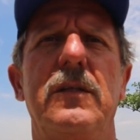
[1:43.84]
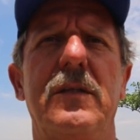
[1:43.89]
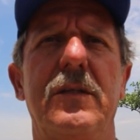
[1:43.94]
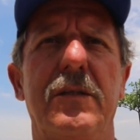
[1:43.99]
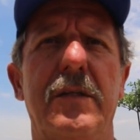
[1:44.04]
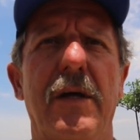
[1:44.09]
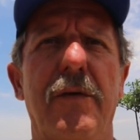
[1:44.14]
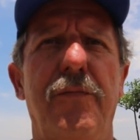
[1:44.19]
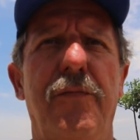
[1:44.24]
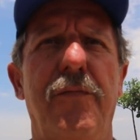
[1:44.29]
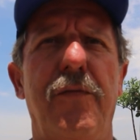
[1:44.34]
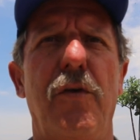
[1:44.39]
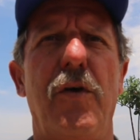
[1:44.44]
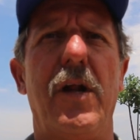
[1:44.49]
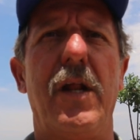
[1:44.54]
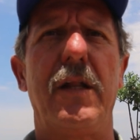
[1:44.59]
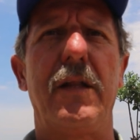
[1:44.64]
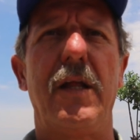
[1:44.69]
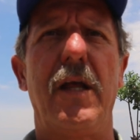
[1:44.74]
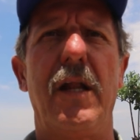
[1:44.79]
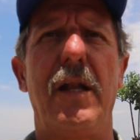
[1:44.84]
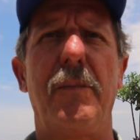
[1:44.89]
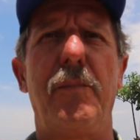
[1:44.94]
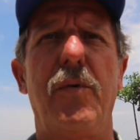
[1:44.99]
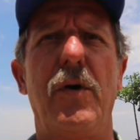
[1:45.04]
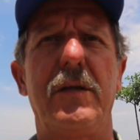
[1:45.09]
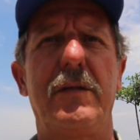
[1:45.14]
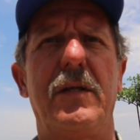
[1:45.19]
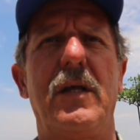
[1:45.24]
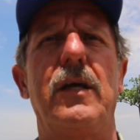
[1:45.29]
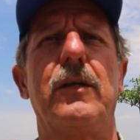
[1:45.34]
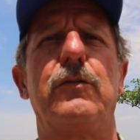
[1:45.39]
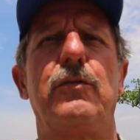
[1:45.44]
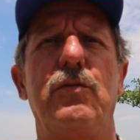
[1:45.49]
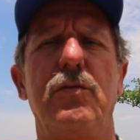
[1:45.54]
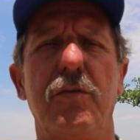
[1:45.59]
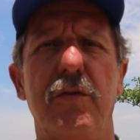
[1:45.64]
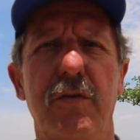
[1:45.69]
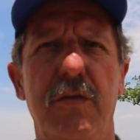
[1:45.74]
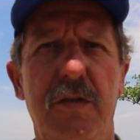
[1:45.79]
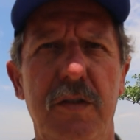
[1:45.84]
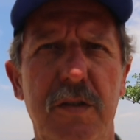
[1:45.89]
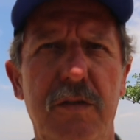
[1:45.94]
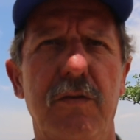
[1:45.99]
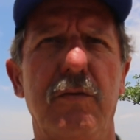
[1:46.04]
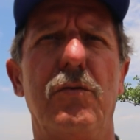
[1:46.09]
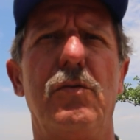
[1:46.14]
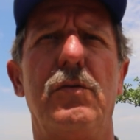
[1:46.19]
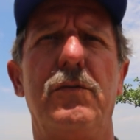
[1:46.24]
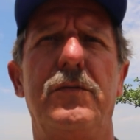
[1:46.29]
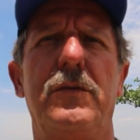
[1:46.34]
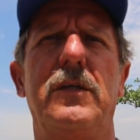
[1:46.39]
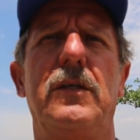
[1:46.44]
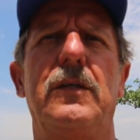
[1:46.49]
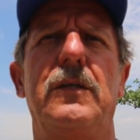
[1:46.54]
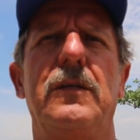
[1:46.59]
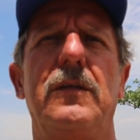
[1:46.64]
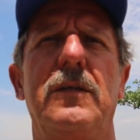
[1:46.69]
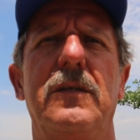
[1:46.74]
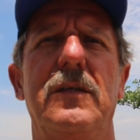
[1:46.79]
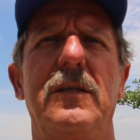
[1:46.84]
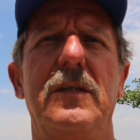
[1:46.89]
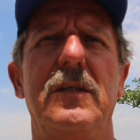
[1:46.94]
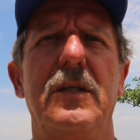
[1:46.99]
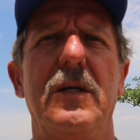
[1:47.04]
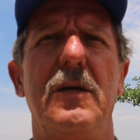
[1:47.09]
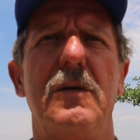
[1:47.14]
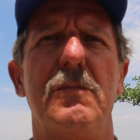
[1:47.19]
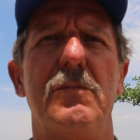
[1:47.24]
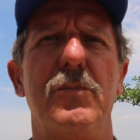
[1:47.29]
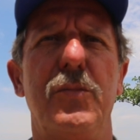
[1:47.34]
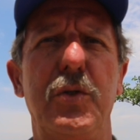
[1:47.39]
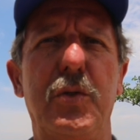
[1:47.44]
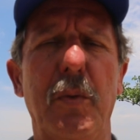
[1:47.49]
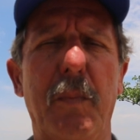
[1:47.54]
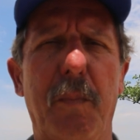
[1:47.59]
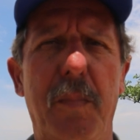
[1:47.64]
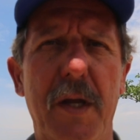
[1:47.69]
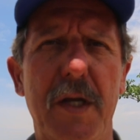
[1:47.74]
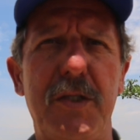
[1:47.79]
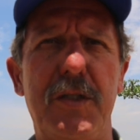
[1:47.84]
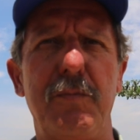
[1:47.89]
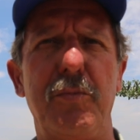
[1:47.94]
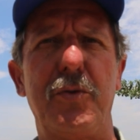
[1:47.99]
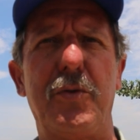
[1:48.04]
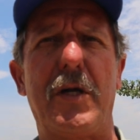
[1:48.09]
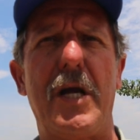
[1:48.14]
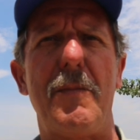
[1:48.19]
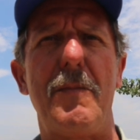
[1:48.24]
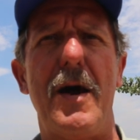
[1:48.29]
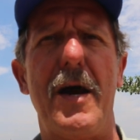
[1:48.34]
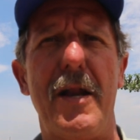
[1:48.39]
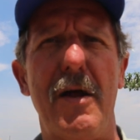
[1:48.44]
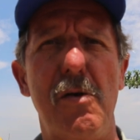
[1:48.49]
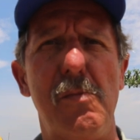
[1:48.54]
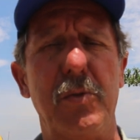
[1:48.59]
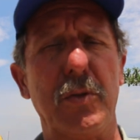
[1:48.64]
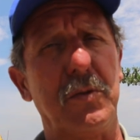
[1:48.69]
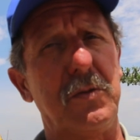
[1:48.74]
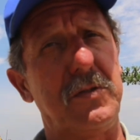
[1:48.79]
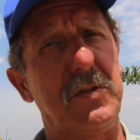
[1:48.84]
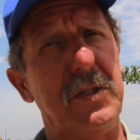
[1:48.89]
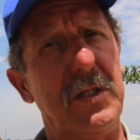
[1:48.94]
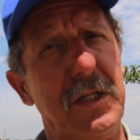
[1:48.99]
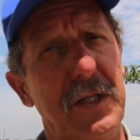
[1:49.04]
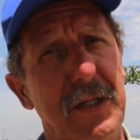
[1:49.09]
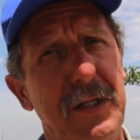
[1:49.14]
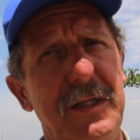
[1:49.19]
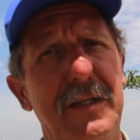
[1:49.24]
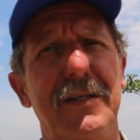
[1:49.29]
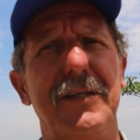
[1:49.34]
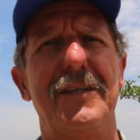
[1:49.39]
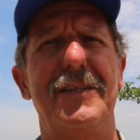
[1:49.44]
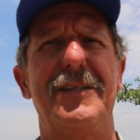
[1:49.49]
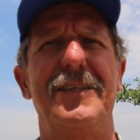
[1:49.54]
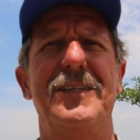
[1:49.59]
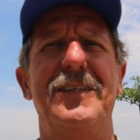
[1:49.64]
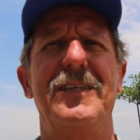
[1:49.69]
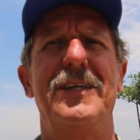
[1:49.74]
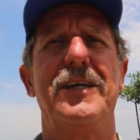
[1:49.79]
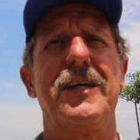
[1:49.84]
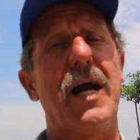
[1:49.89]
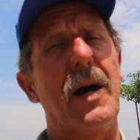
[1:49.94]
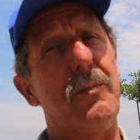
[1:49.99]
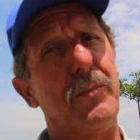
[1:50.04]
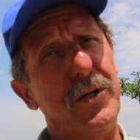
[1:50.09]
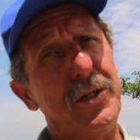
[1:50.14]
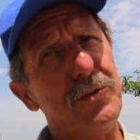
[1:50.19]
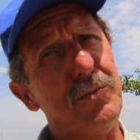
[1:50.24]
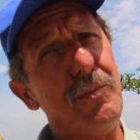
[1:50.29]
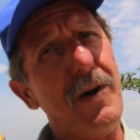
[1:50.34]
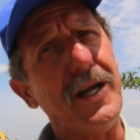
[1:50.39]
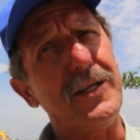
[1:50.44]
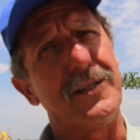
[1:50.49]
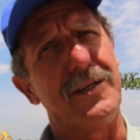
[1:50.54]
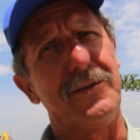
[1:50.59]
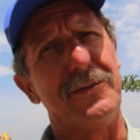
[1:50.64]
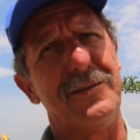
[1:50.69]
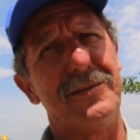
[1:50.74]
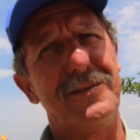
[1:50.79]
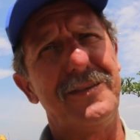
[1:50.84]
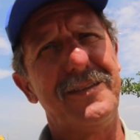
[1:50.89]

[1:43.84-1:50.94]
Essa flora dela possa surgir de novo. Né? Muito peixe, muito camarão, muito siri. Cabrito mais não.